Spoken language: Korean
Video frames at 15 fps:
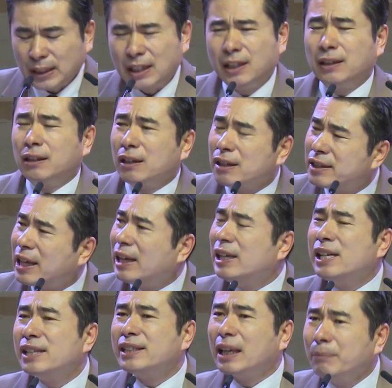그들을
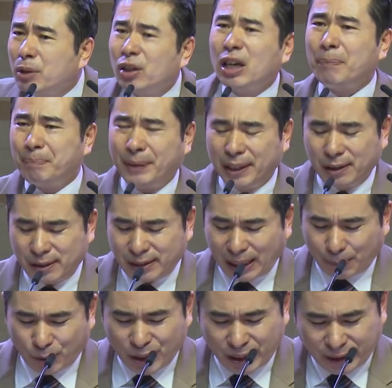살릴 생명의 피를
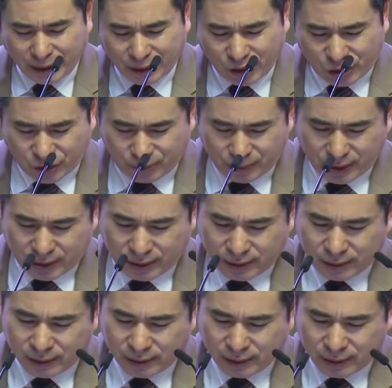삼모야 되는 것입니다.